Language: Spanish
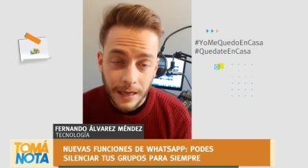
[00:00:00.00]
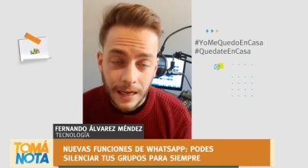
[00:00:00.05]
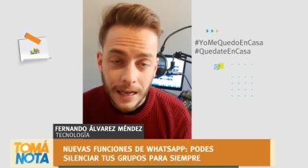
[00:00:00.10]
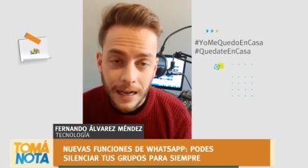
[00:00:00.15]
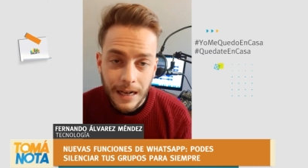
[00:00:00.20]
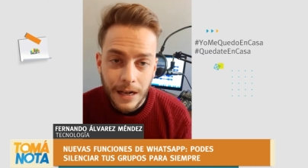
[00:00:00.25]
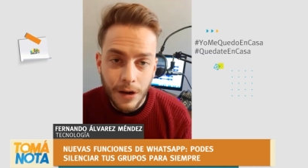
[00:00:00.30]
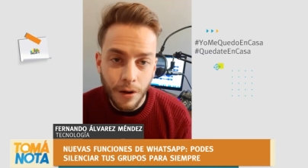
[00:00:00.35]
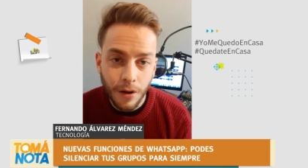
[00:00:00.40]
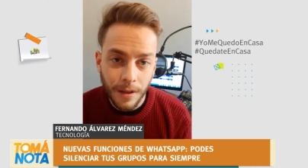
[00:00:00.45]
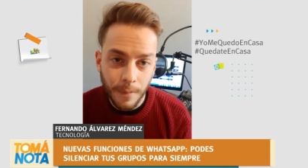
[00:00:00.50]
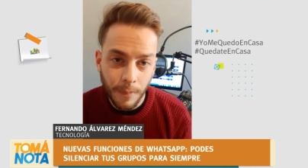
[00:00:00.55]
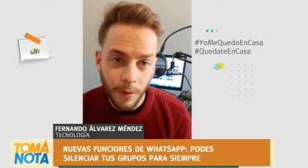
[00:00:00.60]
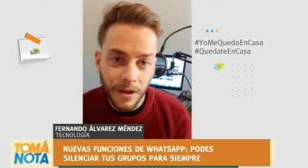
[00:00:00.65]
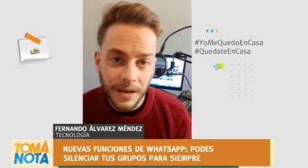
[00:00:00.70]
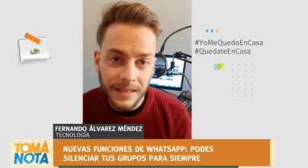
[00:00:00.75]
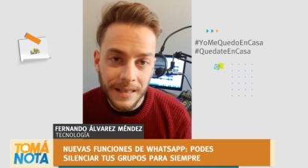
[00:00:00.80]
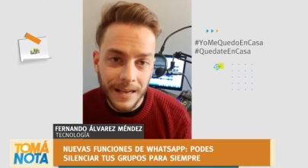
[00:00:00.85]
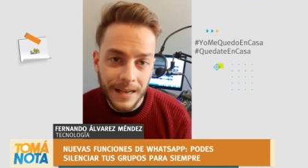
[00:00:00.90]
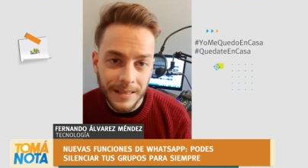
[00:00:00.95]
lo de
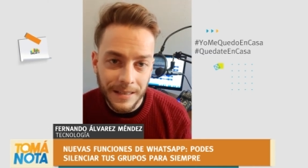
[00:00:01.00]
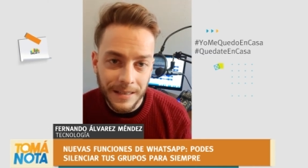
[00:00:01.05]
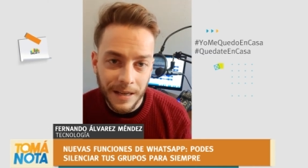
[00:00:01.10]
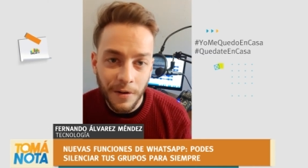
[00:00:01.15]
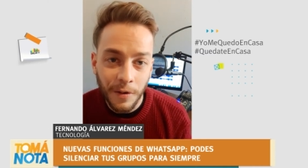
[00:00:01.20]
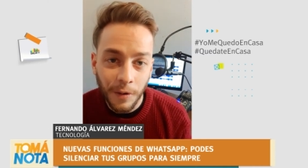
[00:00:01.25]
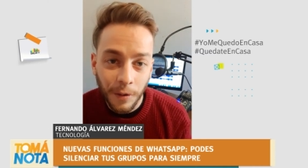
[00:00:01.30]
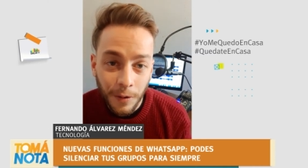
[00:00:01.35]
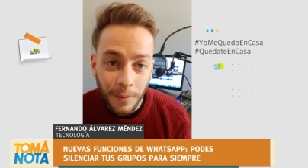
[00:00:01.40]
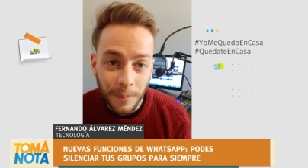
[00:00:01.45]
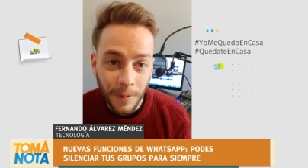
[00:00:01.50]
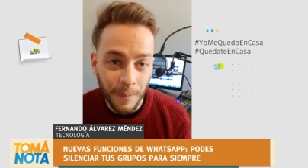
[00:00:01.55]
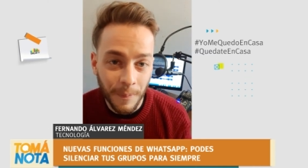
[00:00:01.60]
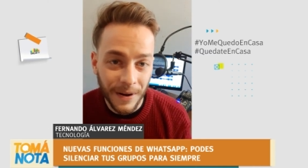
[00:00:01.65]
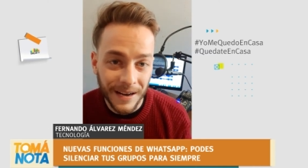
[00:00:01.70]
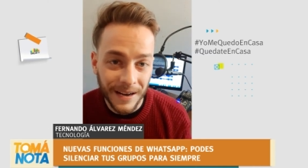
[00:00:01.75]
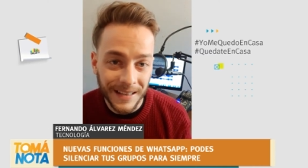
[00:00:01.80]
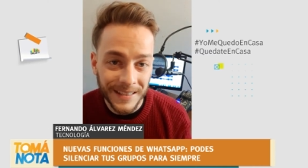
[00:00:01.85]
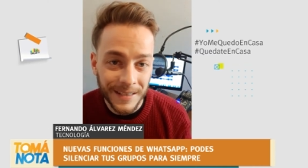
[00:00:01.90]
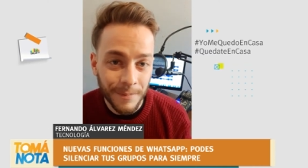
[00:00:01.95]
poder silenciar un grupo
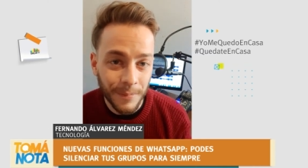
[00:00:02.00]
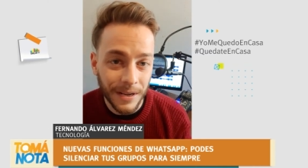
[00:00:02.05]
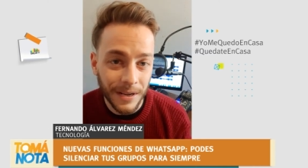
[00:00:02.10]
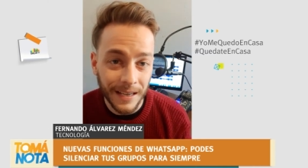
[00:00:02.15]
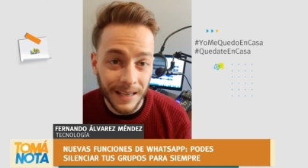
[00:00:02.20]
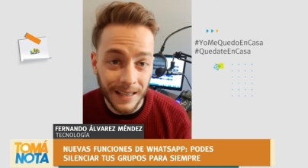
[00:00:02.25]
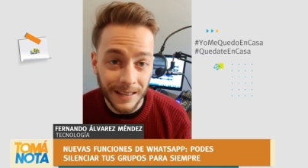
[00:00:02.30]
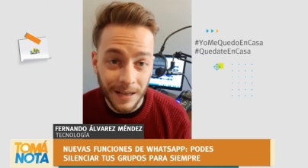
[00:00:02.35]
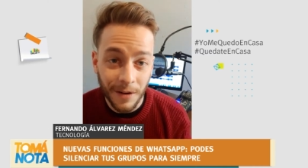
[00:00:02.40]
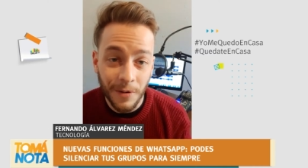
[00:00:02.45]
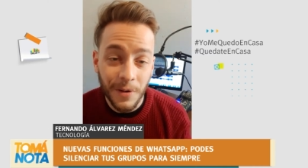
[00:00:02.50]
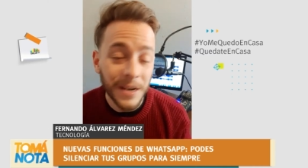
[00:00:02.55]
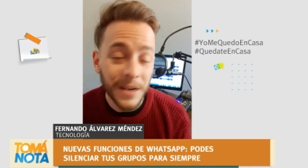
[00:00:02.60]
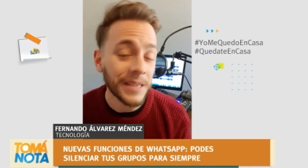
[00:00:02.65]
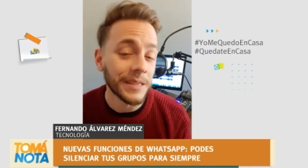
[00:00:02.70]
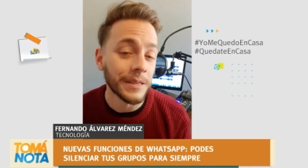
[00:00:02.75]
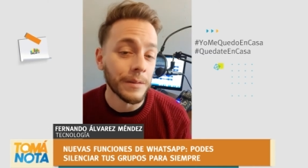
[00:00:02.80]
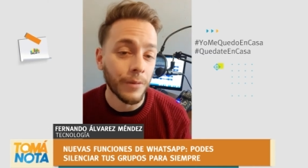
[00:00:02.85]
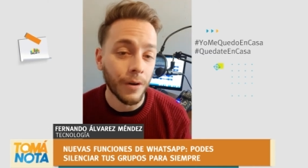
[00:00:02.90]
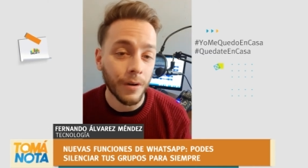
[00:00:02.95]
para siempre está
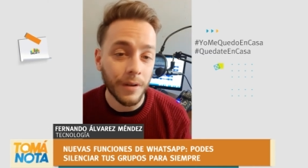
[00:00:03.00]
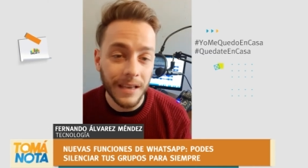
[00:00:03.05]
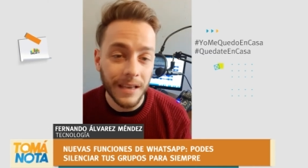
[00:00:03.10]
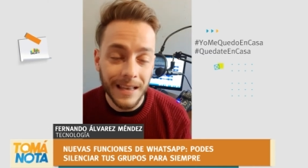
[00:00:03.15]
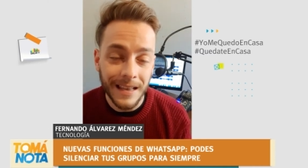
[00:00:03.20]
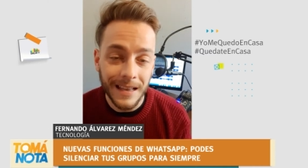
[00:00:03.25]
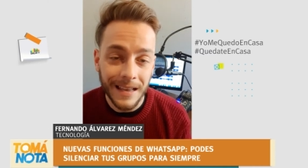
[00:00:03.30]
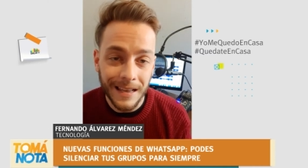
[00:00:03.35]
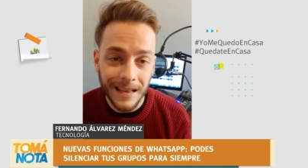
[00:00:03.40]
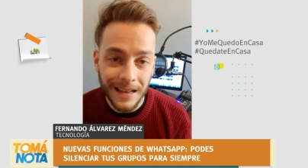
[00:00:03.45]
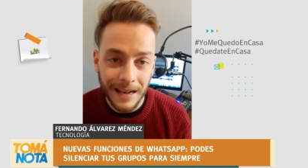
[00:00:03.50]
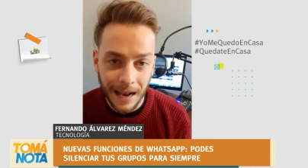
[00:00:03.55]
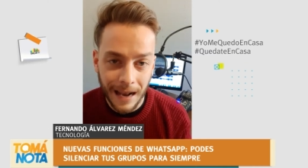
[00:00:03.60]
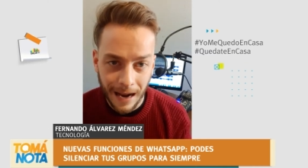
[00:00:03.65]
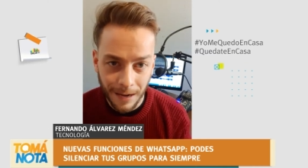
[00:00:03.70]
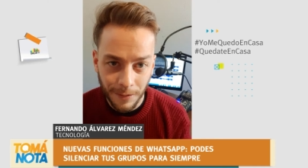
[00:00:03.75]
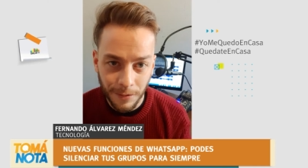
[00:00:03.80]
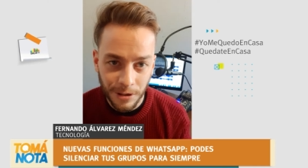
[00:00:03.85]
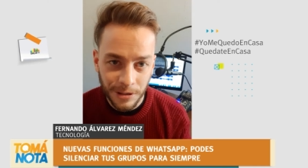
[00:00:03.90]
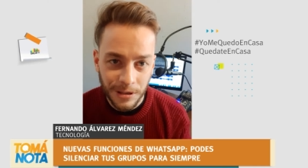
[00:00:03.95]
buenísimo y
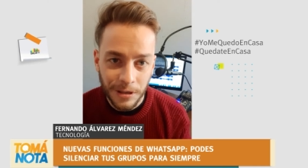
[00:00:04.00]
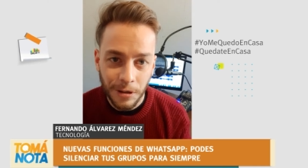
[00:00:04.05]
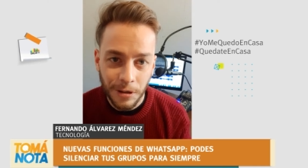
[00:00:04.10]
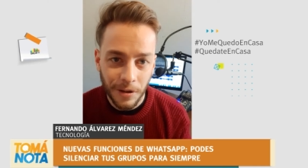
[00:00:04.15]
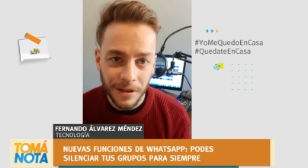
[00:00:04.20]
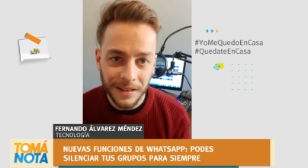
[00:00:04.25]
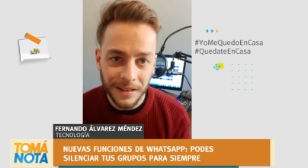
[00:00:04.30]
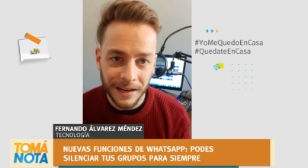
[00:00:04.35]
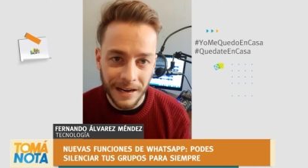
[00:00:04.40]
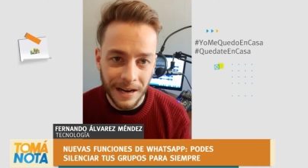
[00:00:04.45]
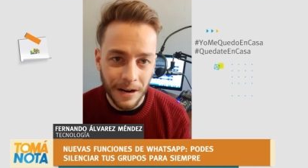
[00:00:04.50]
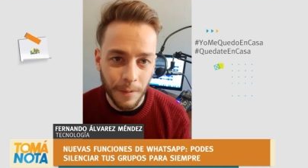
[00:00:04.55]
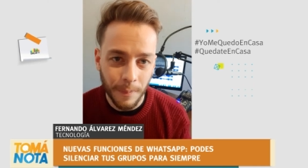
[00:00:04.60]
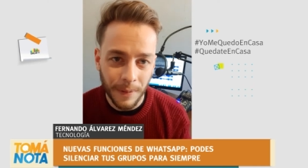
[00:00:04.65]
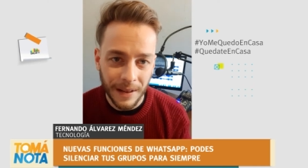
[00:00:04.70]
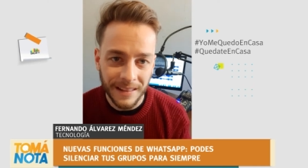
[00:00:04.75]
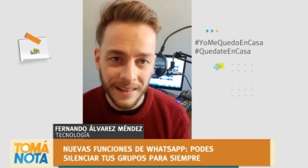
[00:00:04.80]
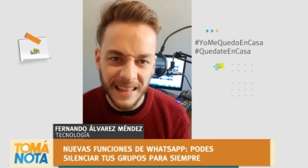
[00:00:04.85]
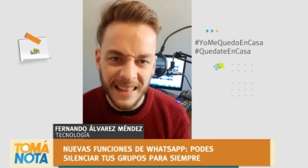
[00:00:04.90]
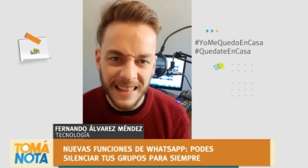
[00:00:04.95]
algunos sitios de internet
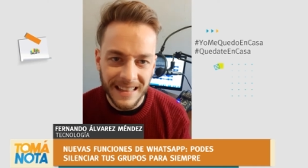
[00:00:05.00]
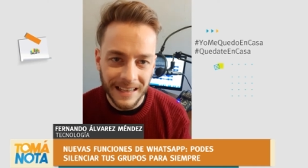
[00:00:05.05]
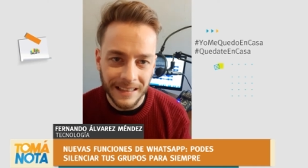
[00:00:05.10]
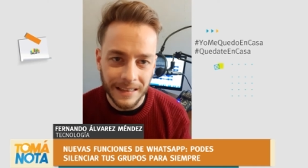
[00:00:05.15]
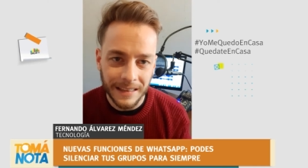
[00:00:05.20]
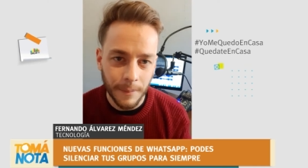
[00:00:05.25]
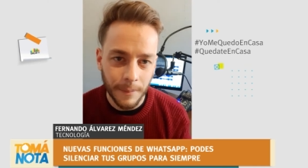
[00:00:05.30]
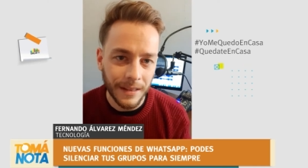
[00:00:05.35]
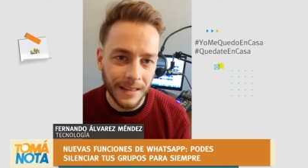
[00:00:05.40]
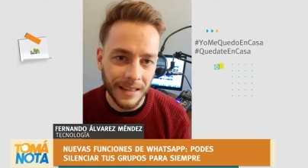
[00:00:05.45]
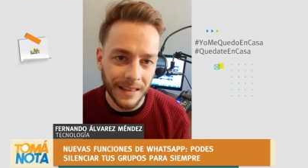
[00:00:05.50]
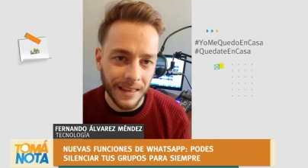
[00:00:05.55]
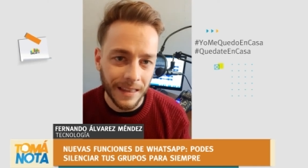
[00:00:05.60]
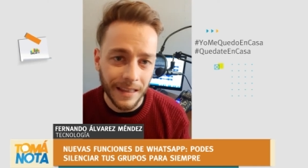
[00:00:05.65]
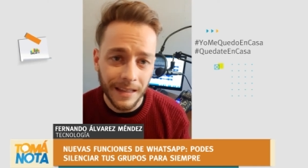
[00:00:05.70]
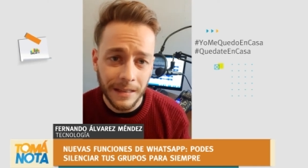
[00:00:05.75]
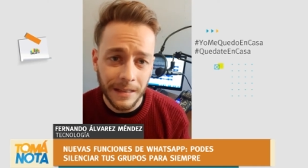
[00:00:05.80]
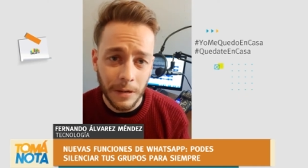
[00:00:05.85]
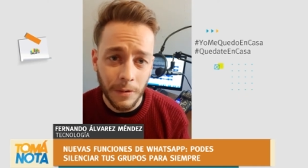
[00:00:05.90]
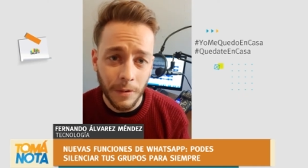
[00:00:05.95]
lo plantean directamente
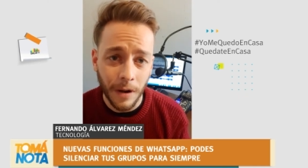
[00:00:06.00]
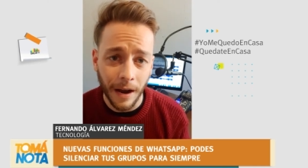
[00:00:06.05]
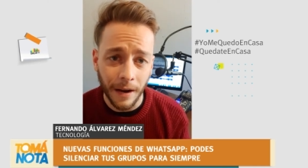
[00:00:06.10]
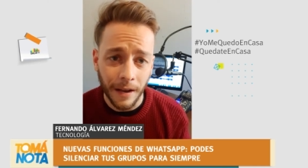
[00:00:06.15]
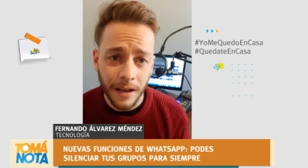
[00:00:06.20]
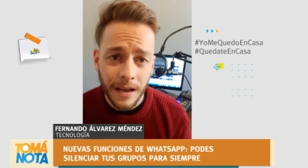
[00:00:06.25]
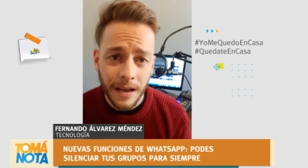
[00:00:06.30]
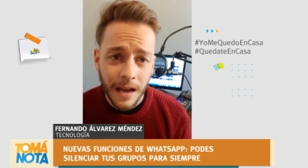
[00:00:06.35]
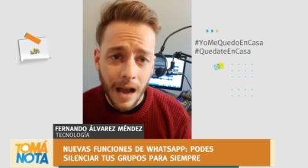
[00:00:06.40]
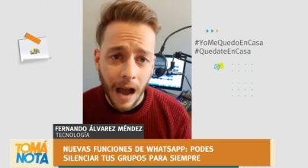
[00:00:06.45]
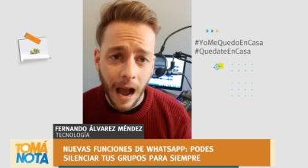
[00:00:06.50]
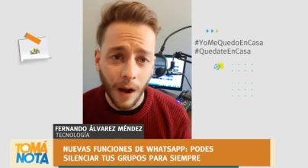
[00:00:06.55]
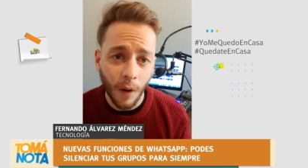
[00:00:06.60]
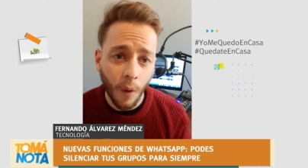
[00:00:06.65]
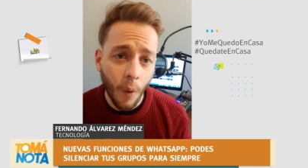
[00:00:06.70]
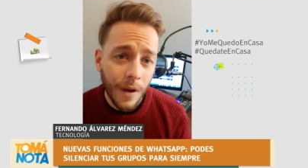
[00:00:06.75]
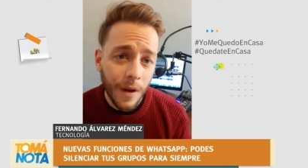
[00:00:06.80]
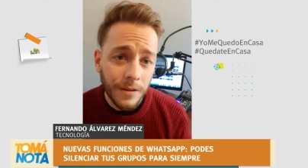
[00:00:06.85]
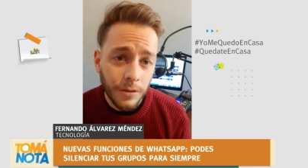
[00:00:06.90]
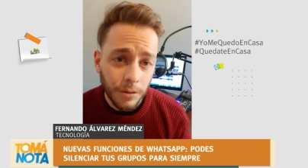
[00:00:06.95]
desde este lugar.
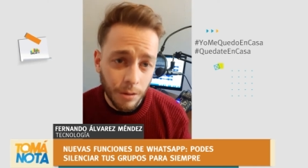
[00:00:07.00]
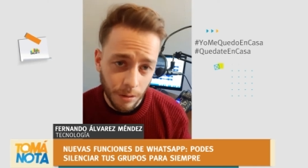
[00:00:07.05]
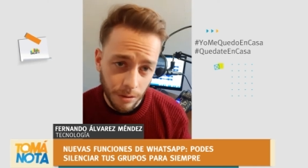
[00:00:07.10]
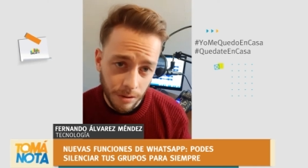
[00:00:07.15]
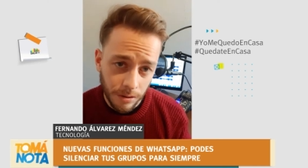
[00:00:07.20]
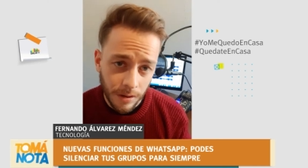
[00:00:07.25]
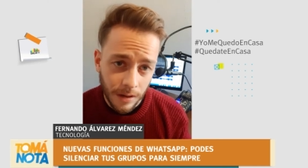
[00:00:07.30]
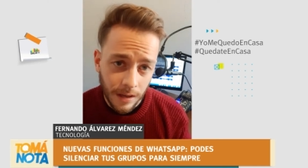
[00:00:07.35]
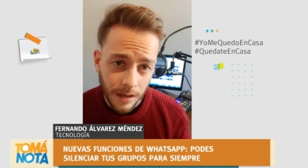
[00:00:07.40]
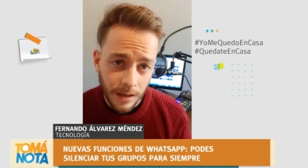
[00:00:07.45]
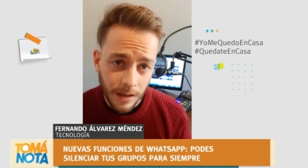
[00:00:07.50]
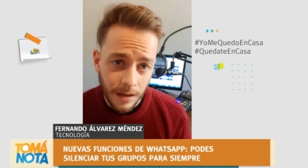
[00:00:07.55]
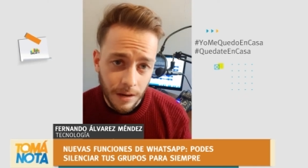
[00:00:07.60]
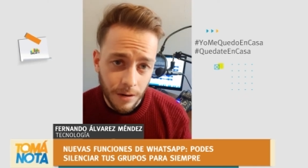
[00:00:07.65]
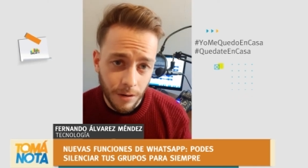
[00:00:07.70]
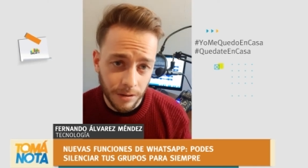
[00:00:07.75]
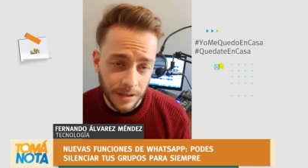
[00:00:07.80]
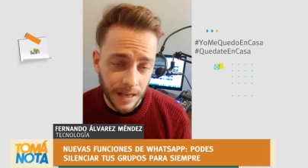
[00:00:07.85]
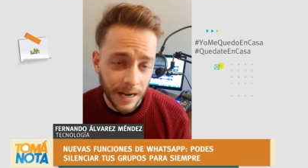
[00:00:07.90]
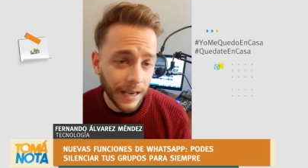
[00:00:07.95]
¿A cuántos
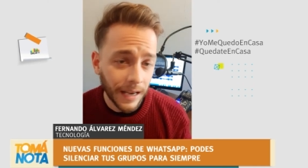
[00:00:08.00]
nos han